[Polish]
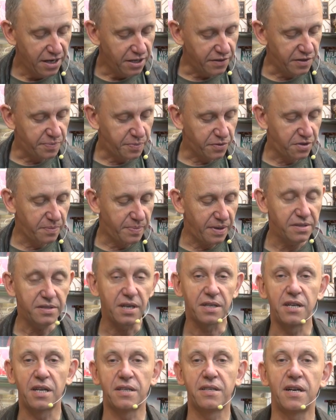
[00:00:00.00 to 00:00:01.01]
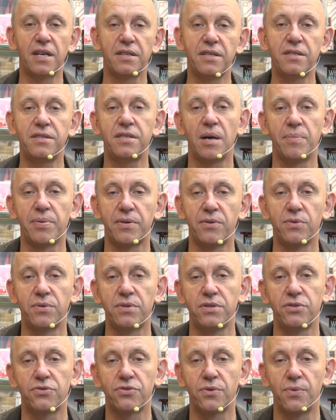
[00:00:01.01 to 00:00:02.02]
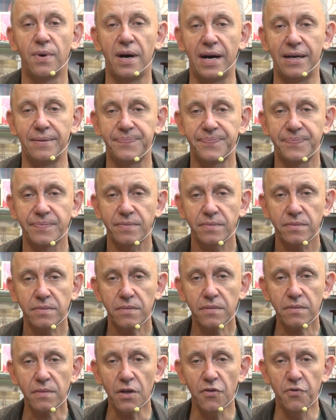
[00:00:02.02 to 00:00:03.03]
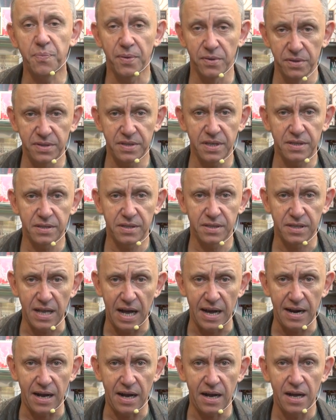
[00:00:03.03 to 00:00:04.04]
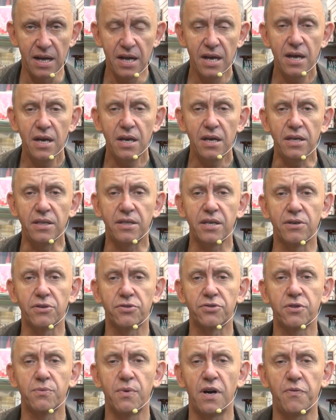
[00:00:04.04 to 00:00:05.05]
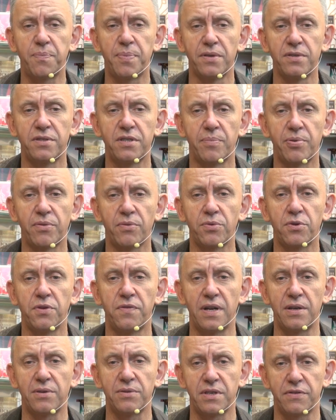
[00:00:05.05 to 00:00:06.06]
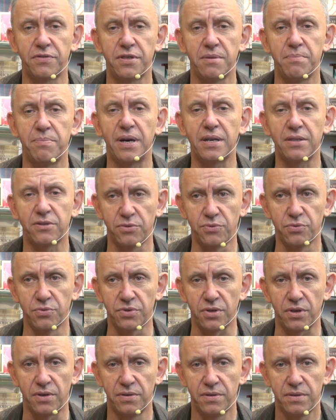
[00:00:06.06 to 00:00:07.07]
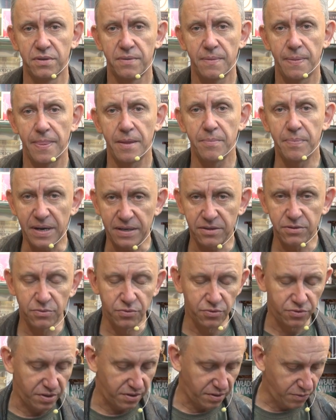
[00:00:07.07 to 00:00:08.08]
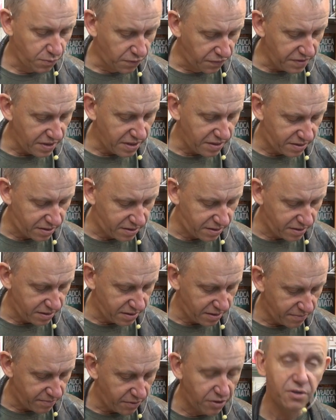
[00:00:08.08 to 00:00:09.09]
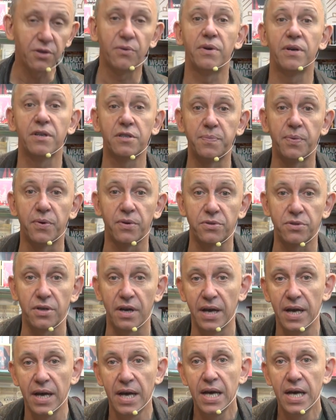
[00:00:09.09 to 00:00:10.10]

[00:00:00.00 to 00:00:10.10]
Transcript: No więc proszę Państwa, ta tradycja produkcji szkła w Polsce jest stara i tego szkła w Polsce produkowano zawsze bardzo dużo. Bardzo dużo, głównie z myślą o eksporcie.